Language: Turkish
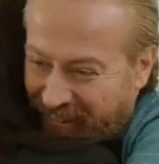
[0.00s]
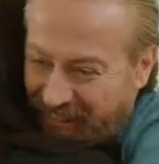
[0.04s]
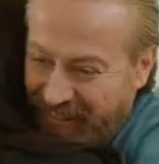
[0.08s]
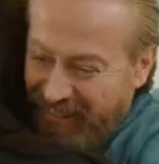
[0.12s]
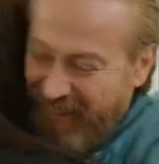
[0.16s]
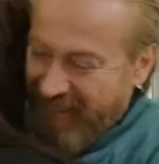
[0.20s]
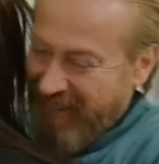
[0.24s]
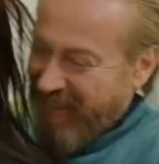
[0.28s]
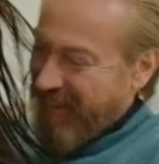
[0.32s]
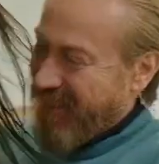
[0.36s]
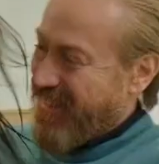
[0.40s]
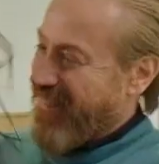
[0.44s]

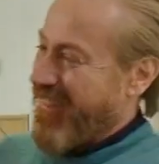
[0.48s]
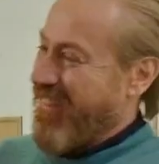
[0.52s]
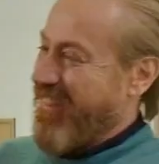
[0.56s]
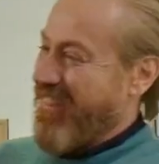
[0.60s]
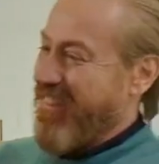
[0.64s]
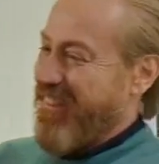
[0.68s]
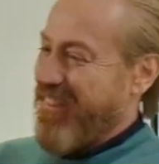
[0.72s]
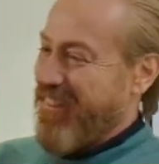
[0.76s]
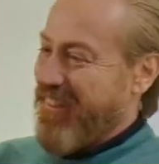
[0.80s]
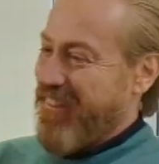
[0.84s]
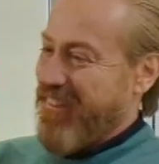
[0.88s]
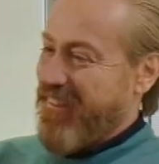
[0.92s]
Kaç sene
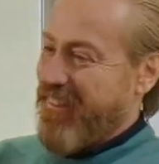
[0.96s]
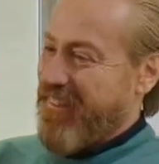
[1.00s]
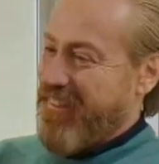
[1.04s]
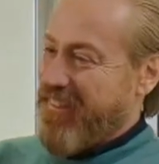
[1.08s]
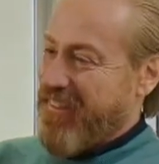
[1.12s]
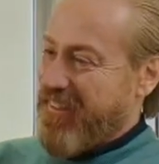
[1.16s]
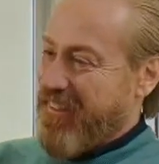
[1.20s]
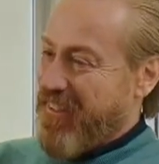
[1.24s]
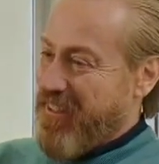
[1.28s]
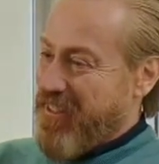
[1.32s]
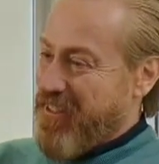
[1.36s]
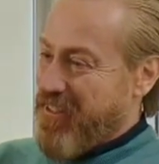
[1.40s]
oldu?
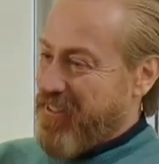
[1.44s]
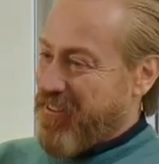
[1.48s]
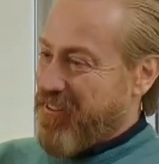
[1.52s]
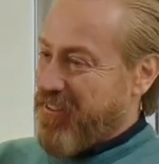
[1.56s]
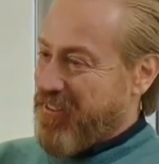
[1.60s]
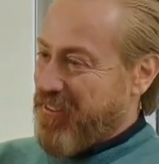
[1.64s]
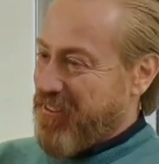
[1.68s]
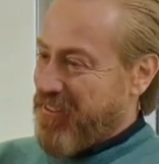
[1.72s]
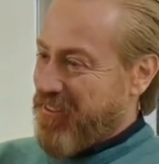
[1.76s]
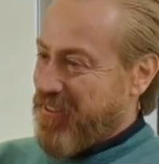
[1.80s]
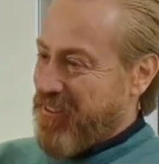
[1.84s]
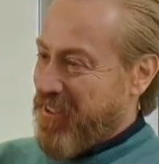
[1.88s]

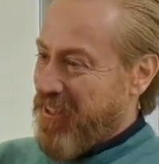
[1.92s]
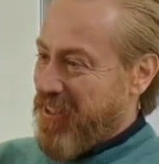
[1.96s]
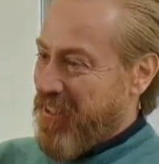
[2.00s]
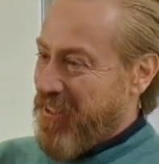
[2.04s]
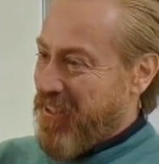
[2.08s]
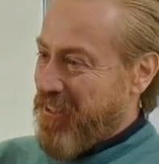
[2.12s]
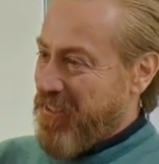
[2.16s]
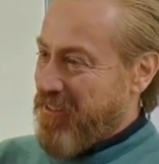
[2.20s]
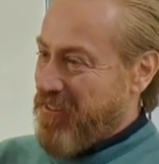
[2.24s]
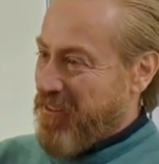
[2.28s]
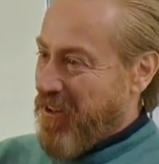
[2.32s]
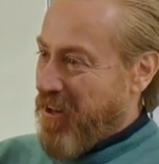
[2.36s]
Hayırsız.
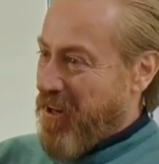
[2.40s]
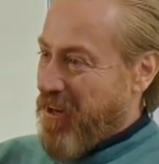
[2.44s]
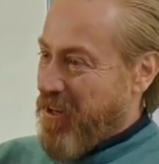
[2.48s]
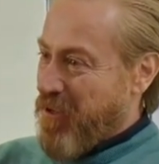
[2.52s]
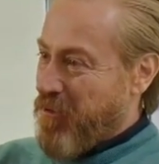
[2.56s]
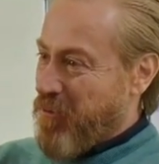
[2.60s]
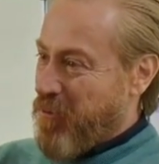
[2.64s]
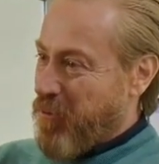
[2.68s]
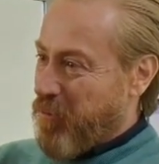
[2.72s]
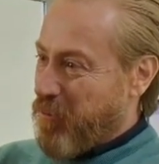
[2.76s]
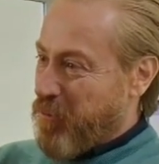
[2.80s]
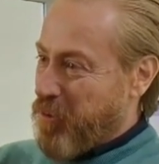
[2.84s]

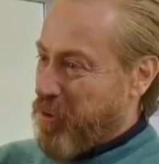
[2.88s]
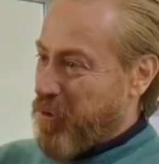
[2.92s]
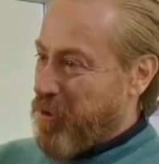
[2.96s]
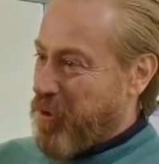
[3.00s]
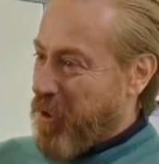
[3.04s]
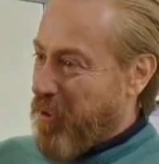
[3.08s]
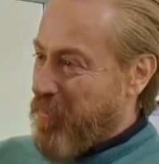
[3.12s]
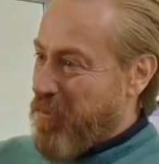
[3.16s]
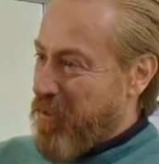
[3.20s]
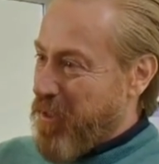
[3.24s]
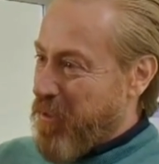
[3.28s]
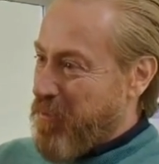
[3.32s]
Tayin olmuş
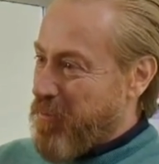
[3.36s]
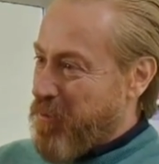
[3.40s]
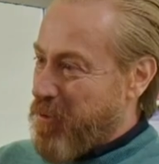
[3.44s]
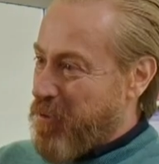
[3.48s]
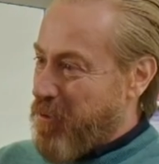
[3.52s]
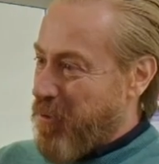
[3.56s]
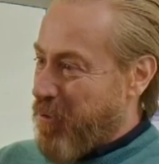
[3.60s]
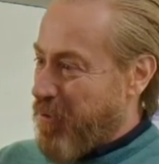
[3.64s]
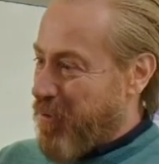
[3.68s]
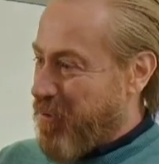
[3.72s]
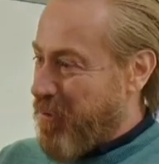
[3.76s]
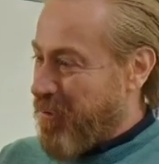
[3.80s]
hiç haberimiz
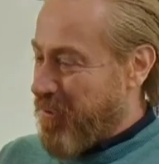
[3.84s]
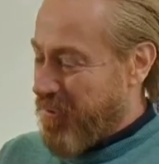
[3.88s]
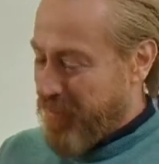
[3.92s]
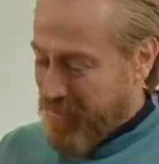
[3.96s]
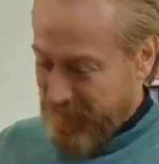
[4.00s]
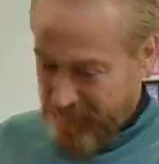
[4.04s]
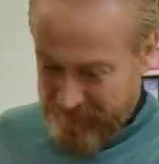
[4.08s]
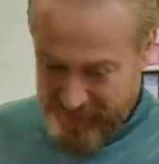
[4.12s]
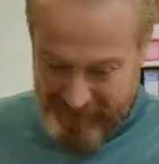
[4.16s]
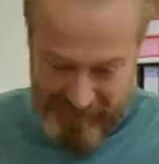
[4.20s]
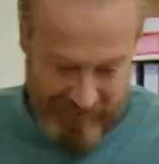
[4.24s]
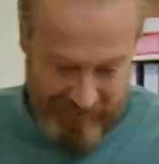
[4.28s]
yok. Otursana.